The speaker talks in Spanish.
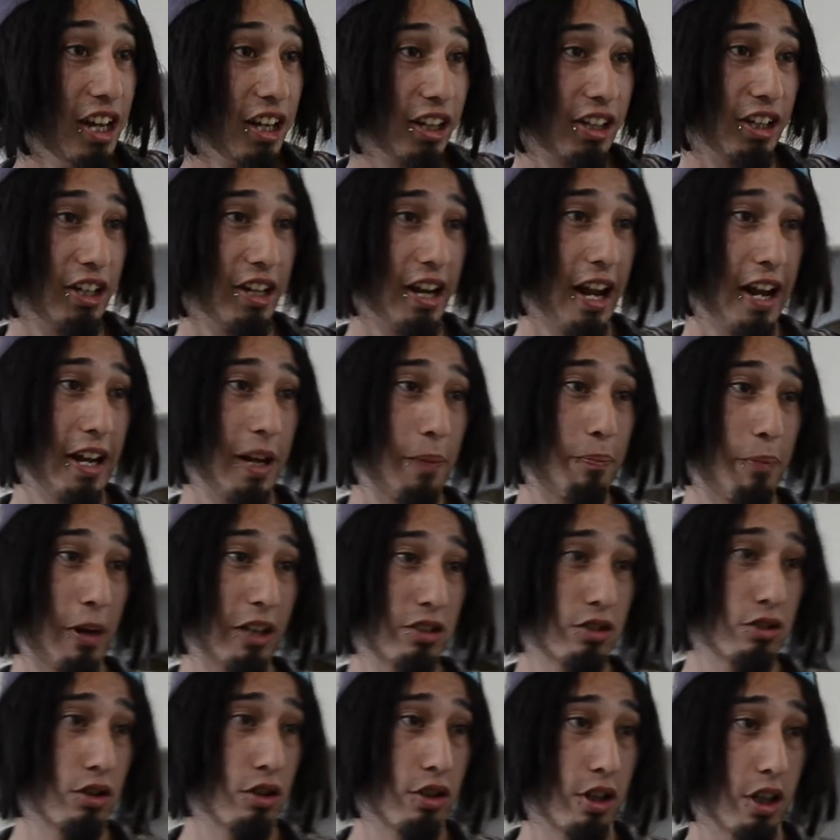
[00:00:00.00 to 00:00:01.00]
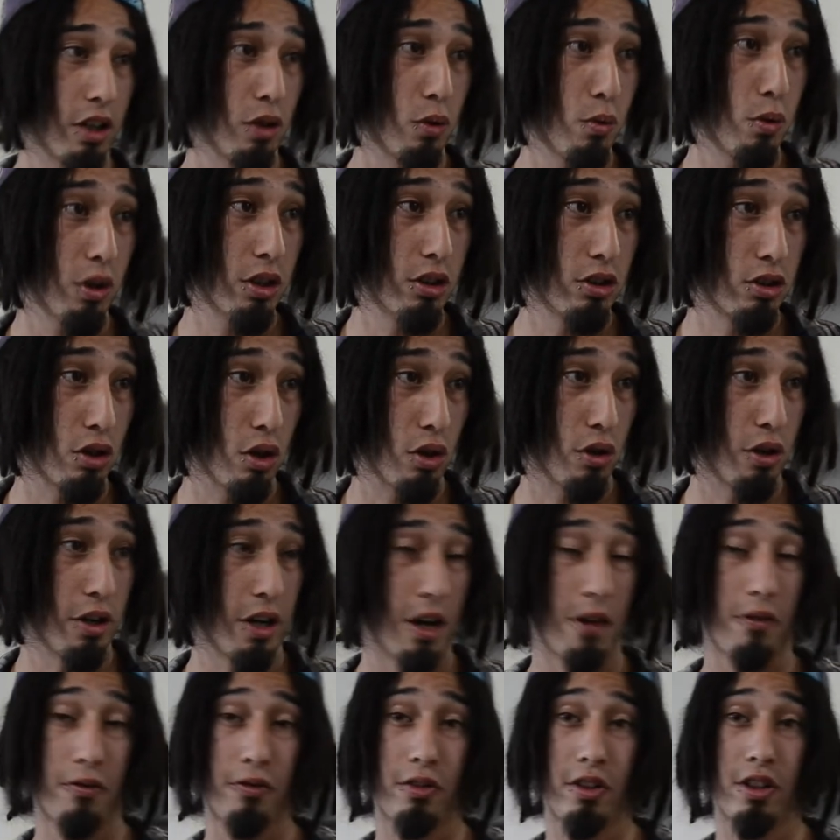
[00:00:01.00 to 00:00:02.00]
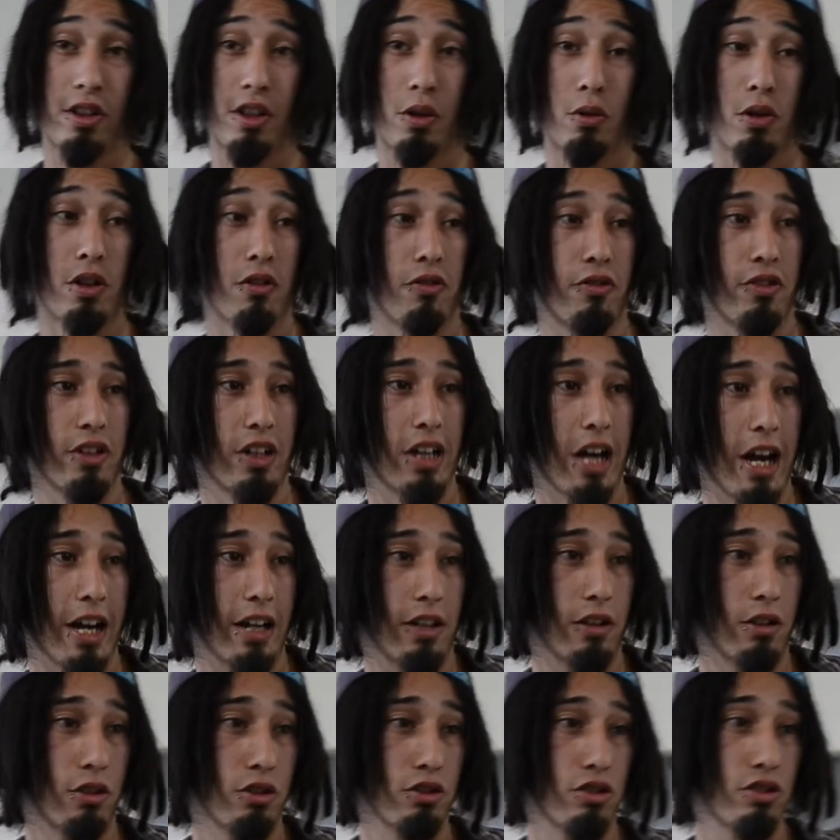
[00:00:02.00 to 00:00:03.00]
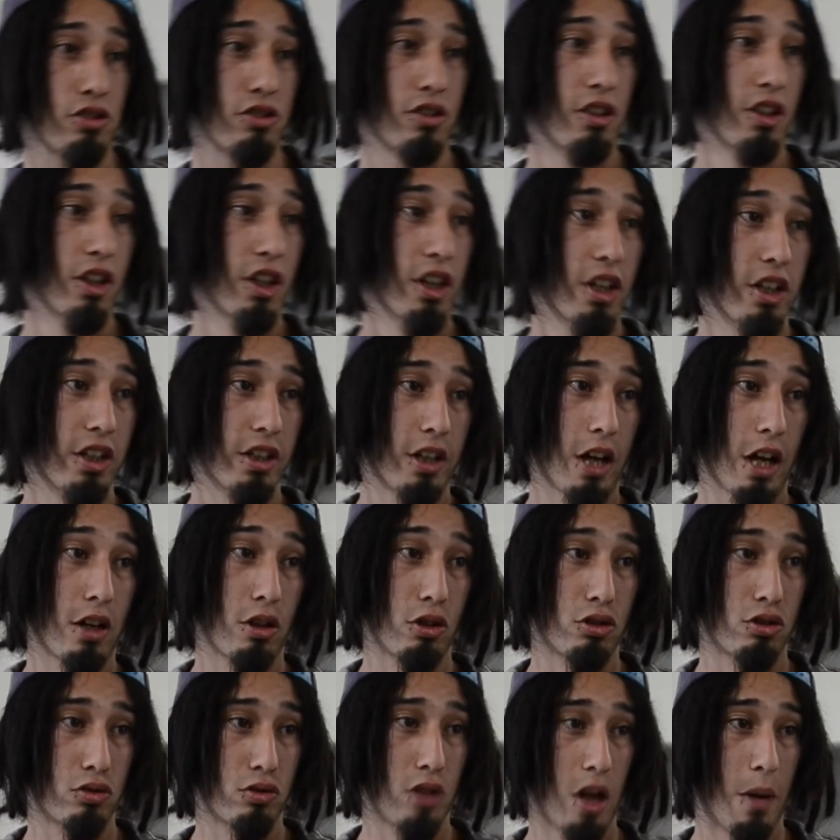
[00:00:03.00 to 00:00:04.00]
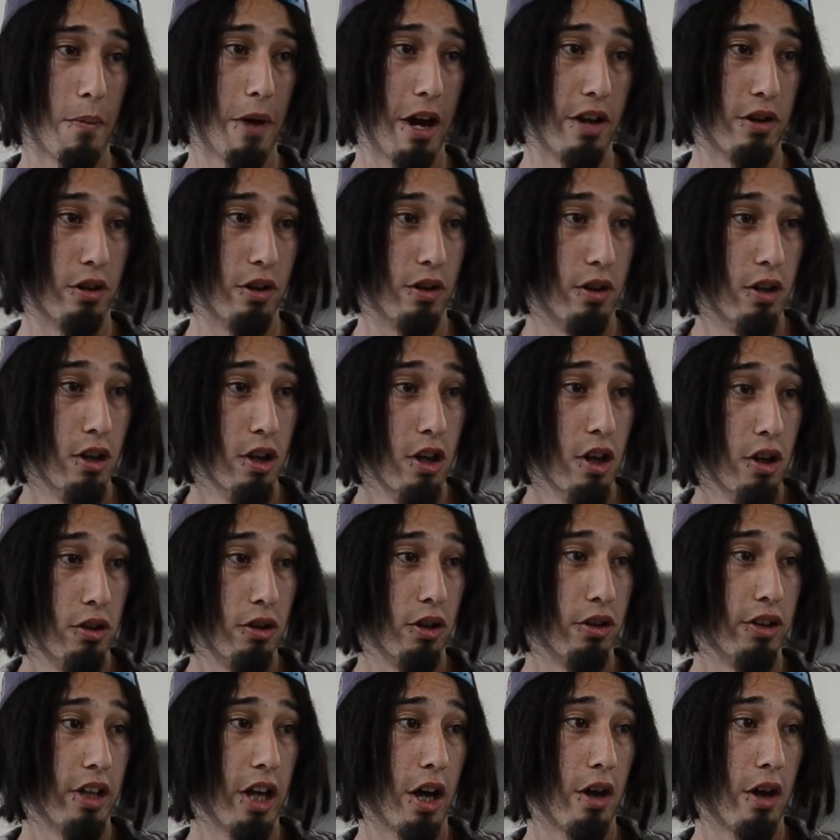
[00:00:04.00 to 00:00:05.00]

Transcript: Generar espacios de encuentro con el fin de unificarnos y darnos una mano, donde